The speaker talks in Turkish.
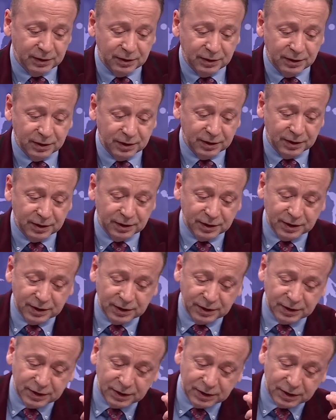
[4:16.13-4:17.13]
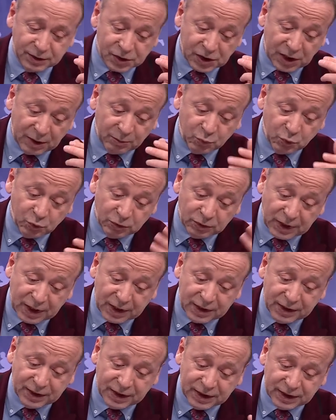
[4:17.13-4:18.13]
Ee,
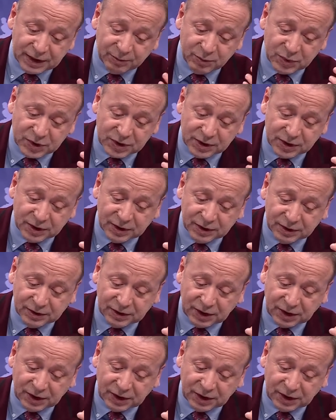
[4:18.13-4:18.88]
Şampiyonlar Ligi'ne bizi